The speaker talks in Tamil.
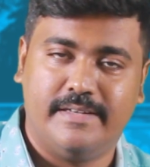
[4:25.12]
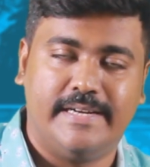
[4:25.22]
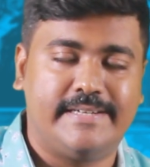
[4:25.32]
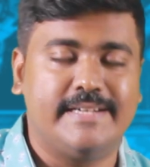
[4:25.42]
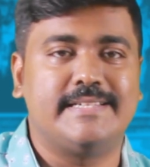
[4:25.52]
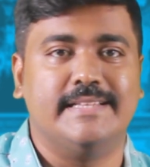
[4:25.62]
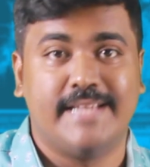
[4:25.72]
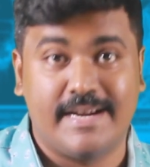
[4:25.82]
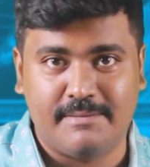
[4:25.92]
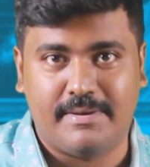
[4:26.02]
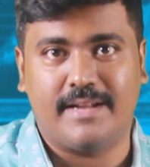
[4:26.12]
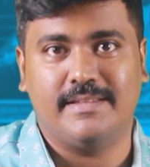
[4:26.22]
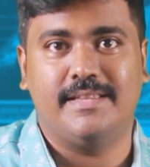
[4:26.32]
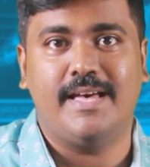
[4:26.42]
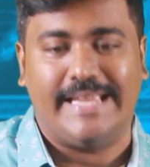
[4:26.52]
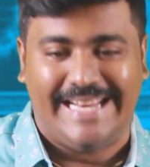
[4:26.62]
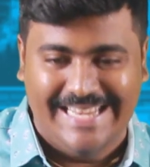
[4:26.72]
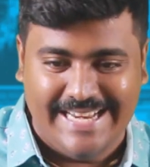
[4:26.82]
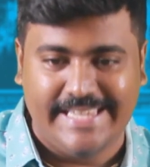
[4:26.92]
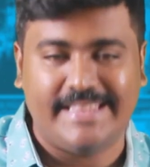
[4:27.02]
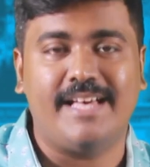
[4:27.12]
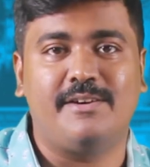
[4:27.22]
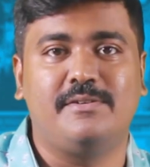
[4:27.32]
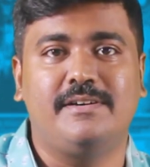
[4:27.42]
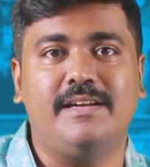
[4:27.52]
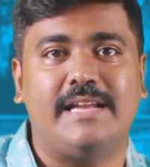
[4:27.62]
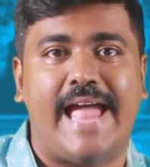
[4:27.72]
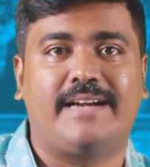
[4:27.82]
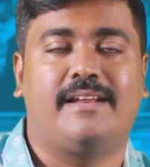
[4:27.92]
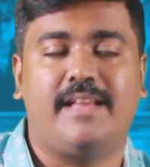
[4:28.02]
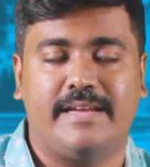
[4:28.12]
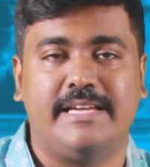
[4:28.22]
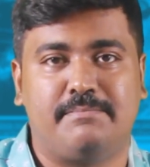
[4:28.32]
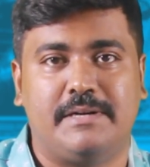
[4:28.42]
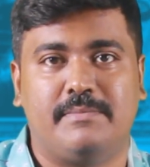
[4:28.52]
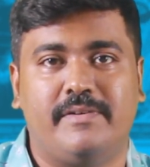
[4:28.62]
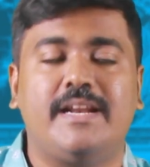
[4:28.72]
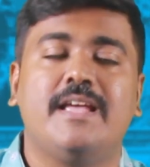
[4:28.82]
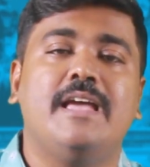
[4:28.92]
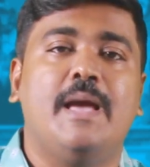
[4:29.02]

டைரக்டர் சந்தான பாரதி தான் இன்றைக்கி தான் அவருக்கு ஆக்டராக அறியப்படுபவர்